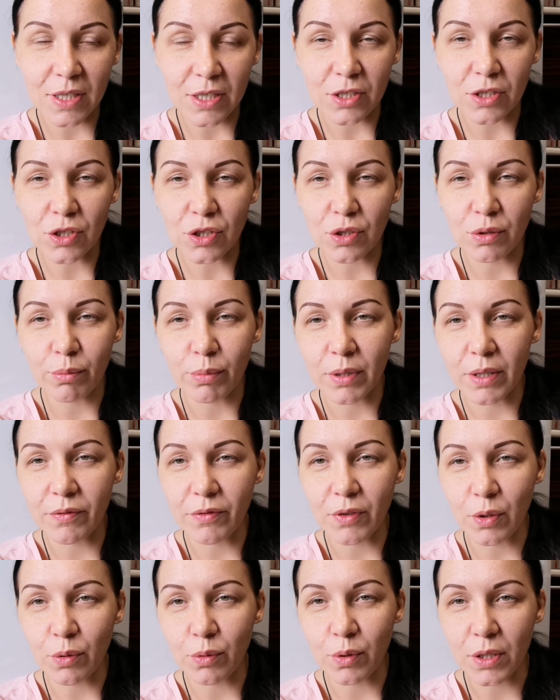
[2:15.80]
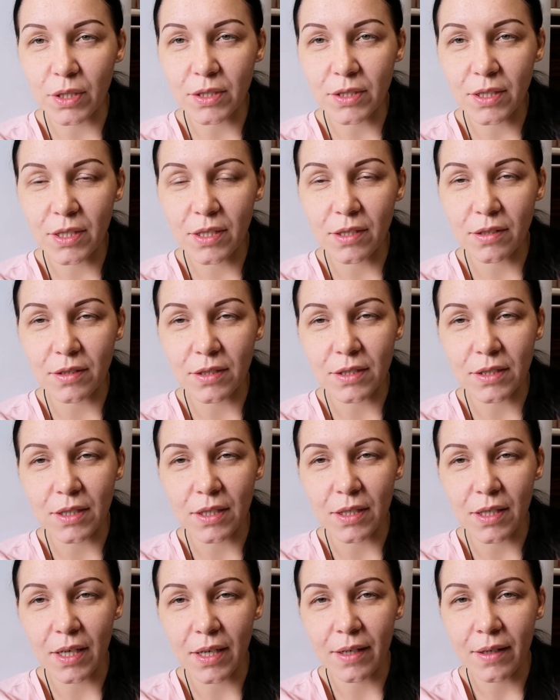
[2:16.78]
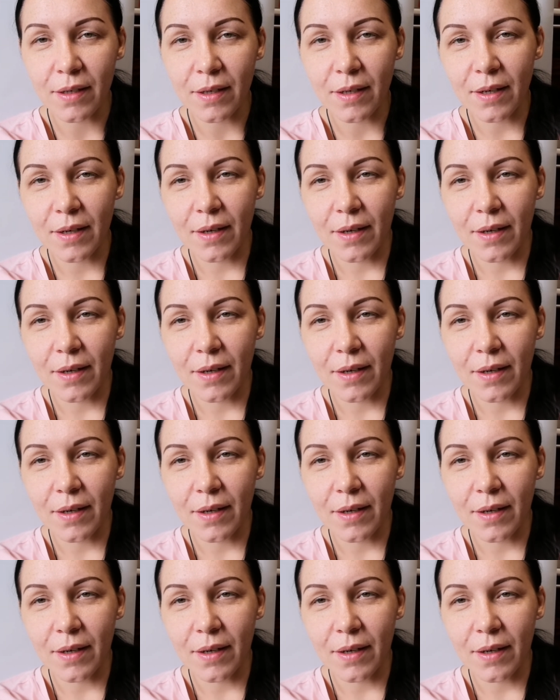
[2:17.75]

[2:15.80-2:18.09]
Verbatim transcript: конечно, была в такой растерянности. Я,